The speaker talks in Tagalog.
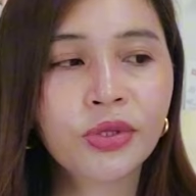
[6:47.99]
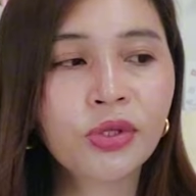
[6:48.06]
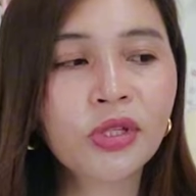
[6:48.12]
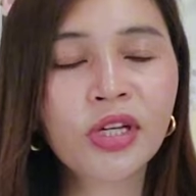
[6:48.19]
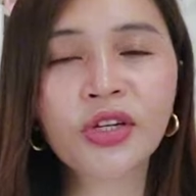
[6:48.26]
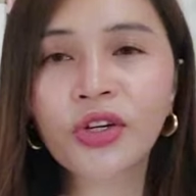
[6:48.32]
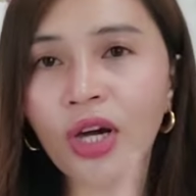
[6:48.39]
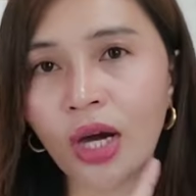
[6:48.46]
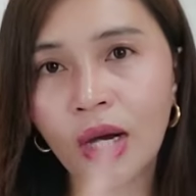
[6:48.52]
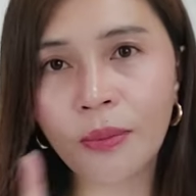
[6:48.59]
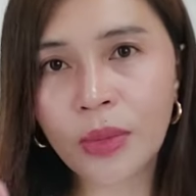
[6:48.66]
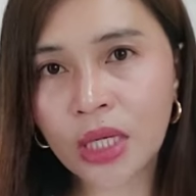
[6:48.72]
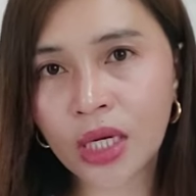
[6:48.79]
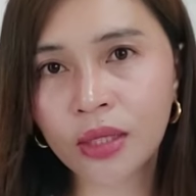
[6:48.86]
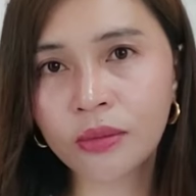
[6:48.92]
So, yun lang yung
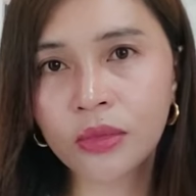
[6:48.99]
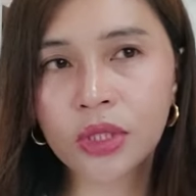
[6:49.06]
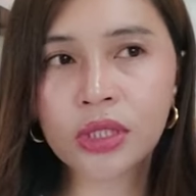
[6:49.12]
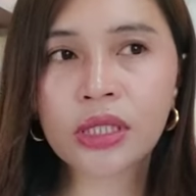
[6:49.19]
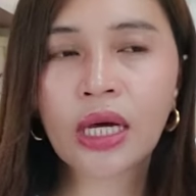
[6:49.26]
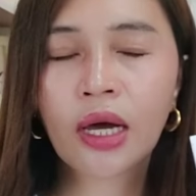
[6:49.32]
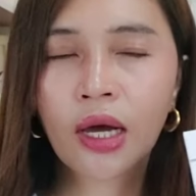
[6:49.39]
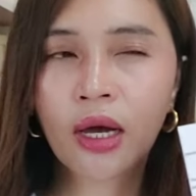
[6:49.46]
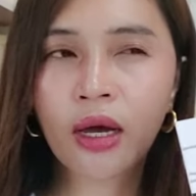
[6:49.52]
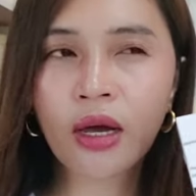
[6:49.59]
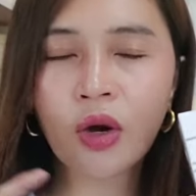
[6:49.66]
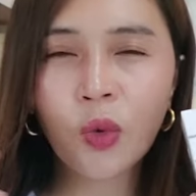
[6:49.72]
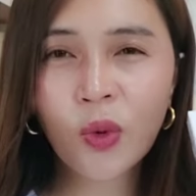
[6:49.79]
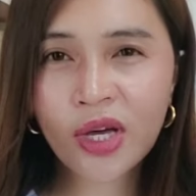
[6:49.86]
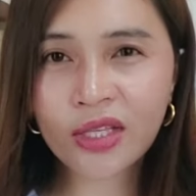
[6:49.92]
aabangan mo sa
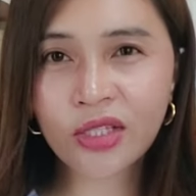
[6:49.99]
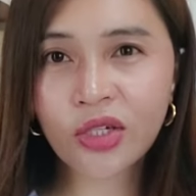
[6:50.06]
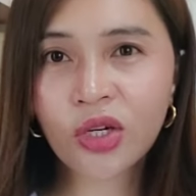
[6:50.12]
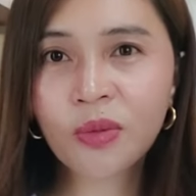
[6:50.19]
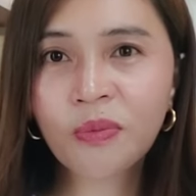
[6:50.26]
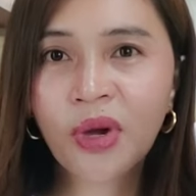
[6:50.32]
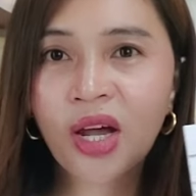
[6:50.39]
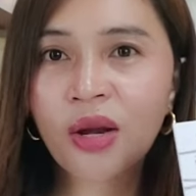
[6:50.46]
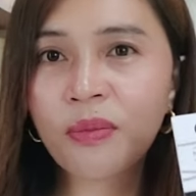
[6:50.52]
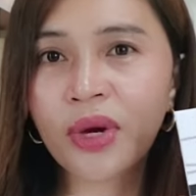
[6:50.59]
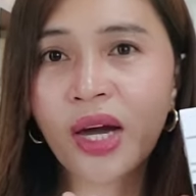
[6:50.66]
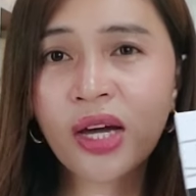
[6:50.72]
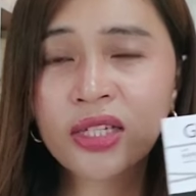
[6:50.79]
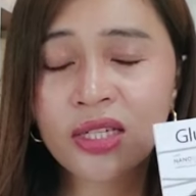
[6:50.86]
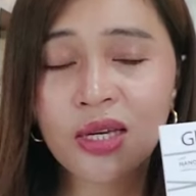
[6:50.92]
Watson para
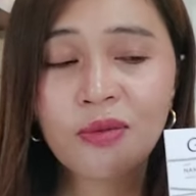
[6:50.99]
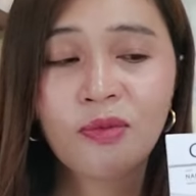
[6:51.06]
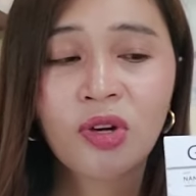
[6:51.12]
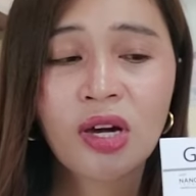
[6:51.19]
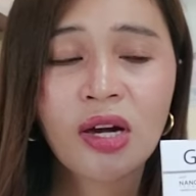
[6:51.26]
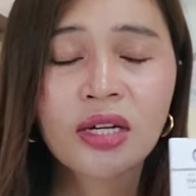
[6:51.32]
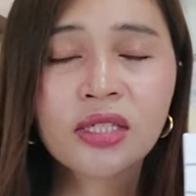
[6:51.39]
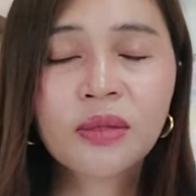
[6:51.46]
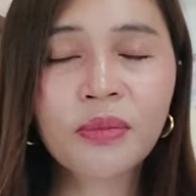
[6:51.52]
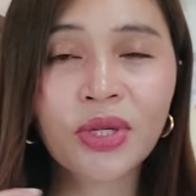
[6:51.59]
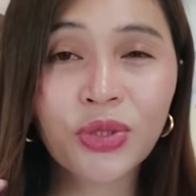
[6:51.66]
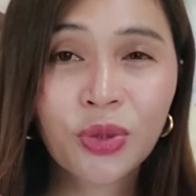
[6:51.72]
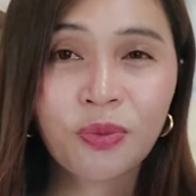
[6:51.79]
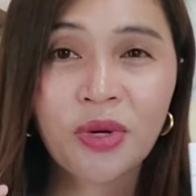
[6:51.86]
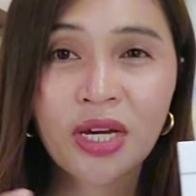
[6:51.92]
makasave ka. Kasi
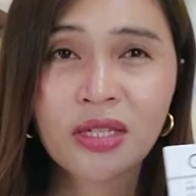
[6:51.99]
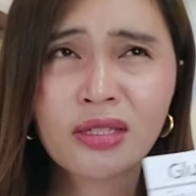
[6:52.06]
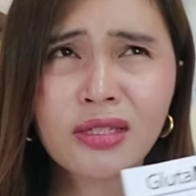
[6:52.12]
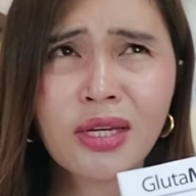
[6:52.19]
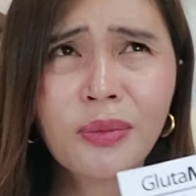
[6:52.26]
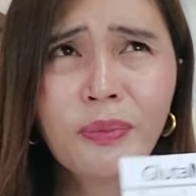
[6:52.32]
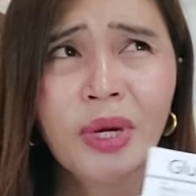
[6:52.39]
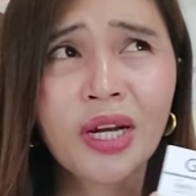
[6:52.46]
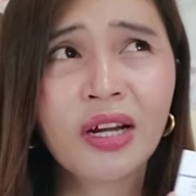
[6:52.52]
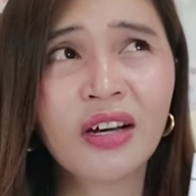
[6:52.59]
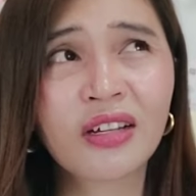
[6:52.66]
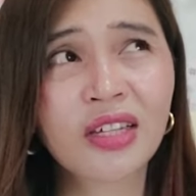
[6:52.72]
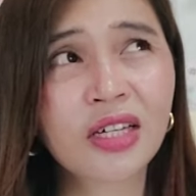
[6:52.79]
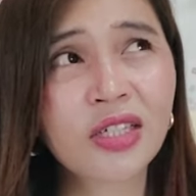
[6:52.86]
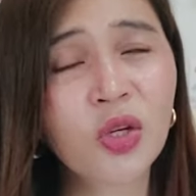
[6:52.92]
medyo prices. So,
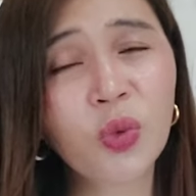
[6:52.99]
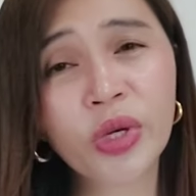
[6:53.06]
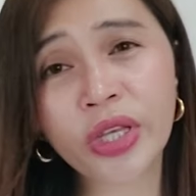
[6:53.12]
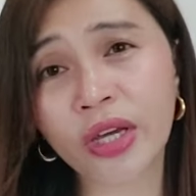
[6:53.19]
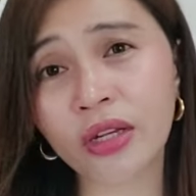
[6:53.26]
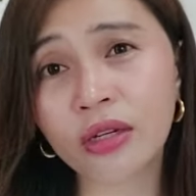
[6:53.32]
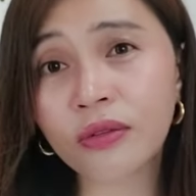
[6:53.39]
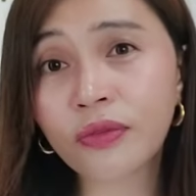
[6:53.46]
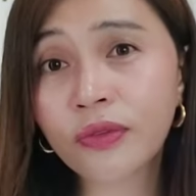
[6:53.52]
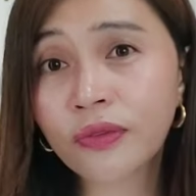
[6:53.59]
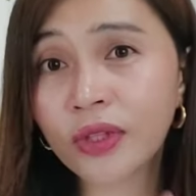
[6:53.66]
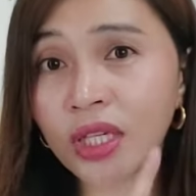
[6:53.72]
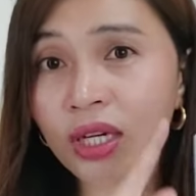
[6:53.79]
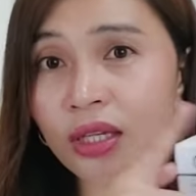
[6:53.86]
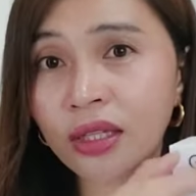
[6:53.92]
parang nasa 150
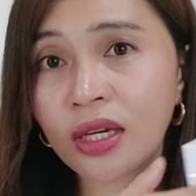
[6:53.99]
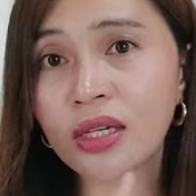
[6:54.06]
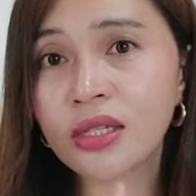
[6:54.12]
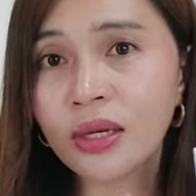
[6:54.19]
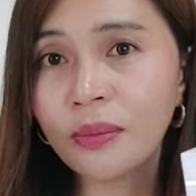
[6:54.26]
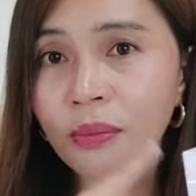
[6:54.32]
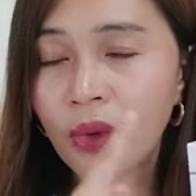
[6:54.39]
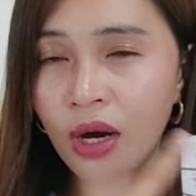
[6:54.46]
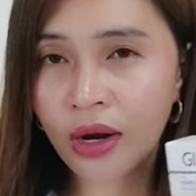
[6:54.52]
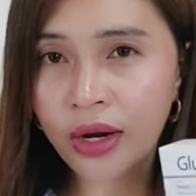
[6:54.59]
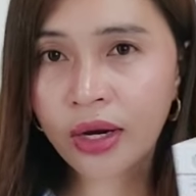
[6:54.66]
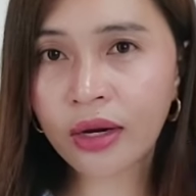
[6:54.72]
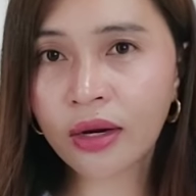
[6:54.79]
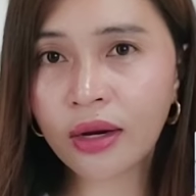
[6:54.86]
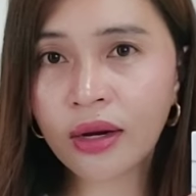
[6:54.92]
yata isang
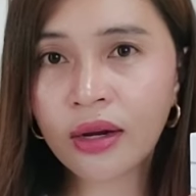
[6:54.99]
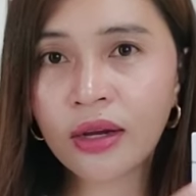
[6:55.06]
bar.